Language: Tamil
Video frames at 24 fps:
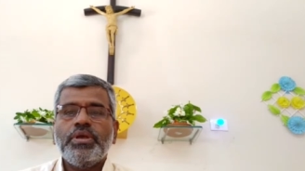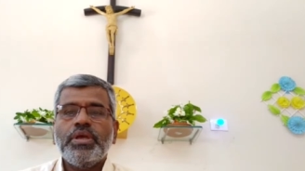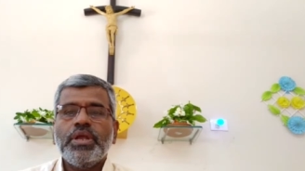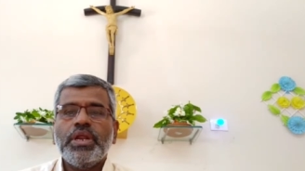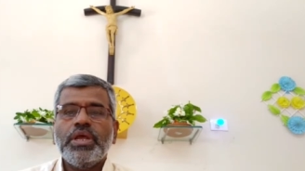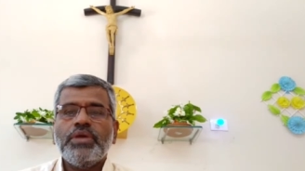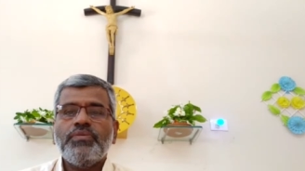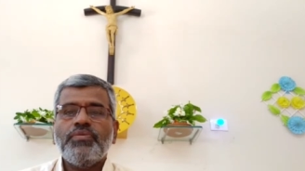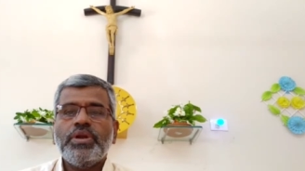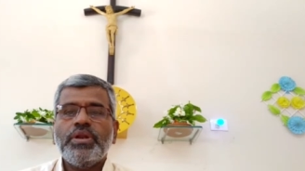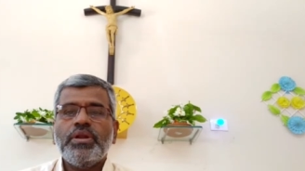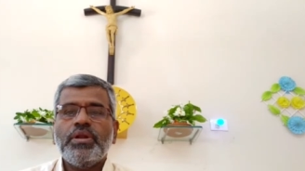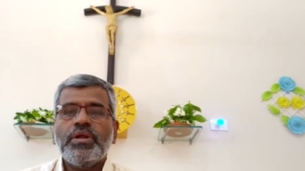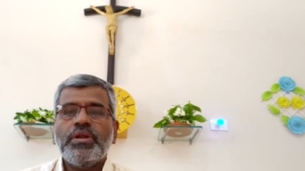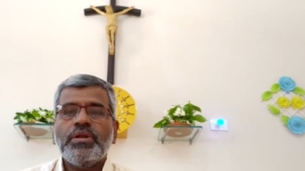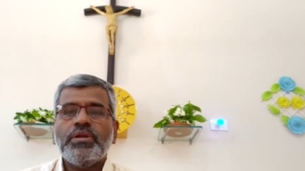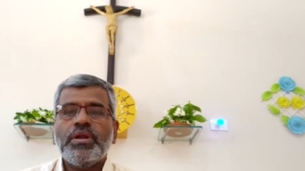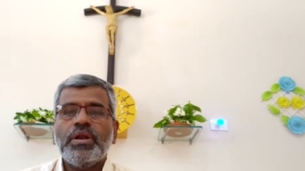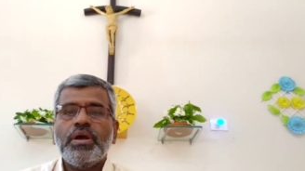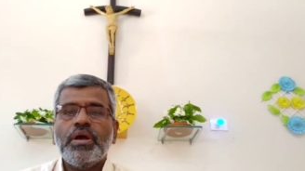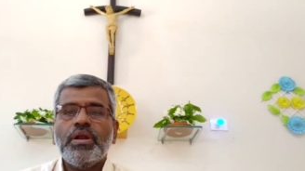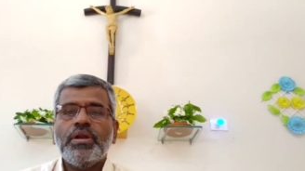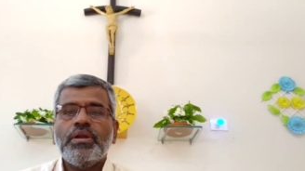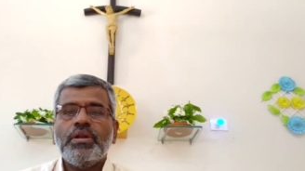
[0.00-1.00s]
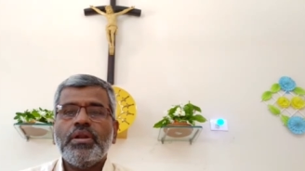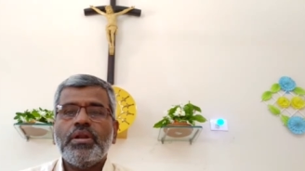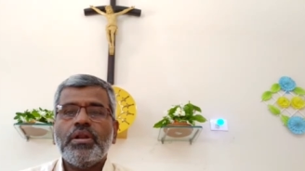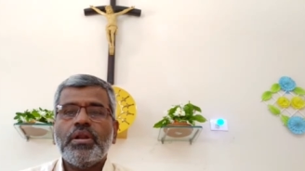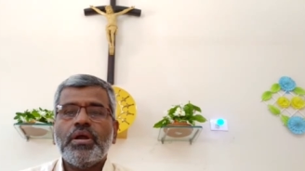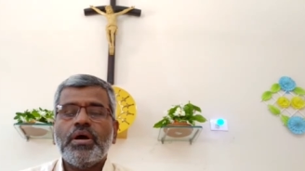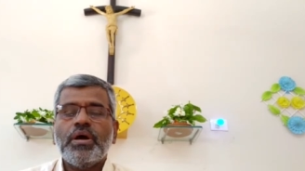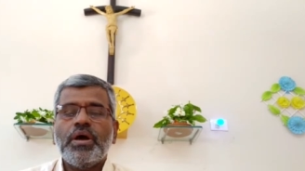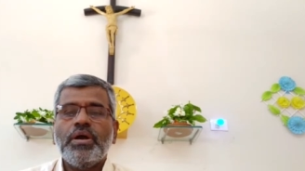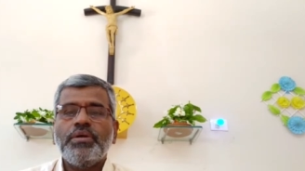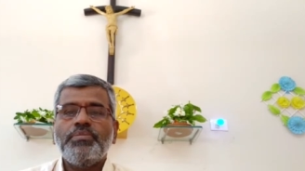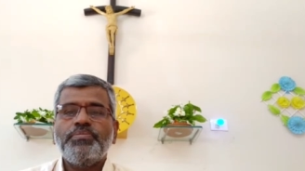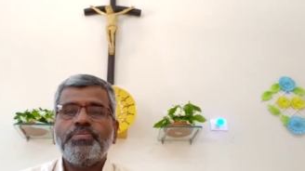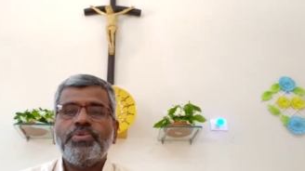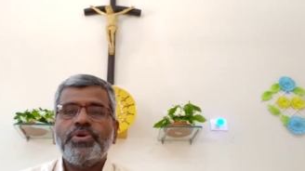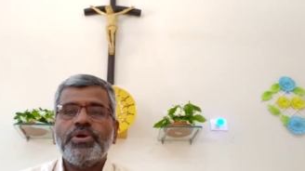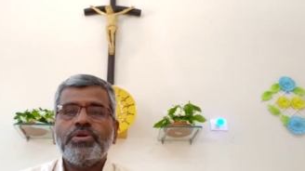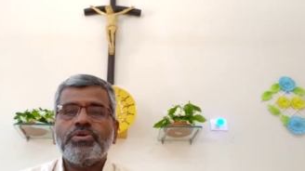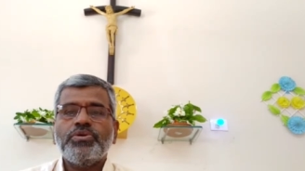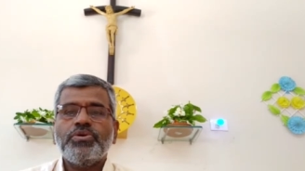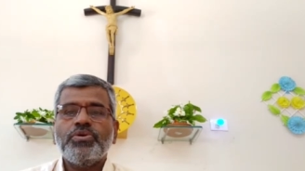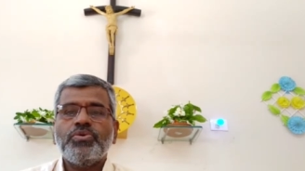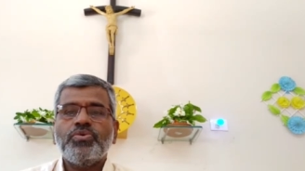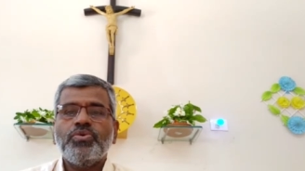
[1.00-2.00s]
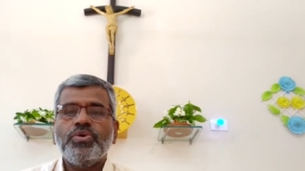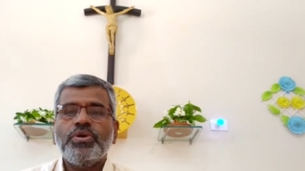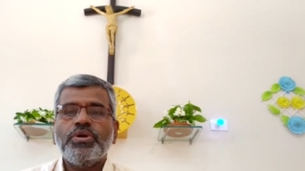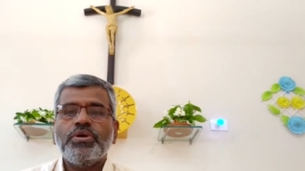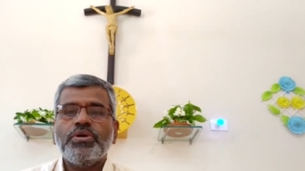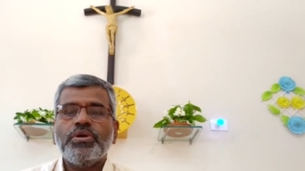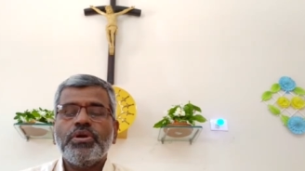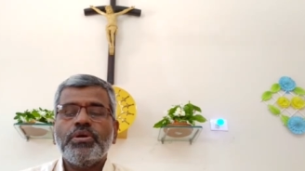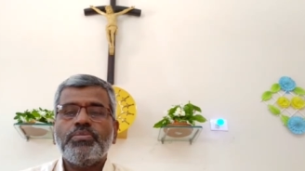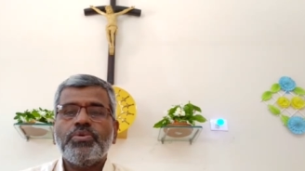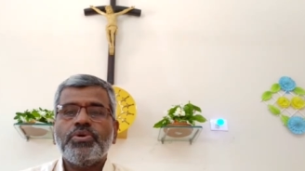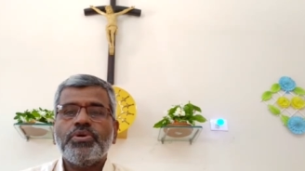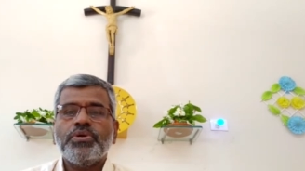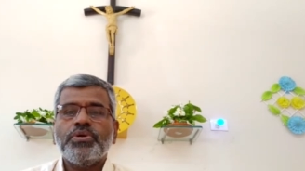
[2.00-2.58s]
இறைவன் என்றால் அன்பு என்று கூறுகின்ற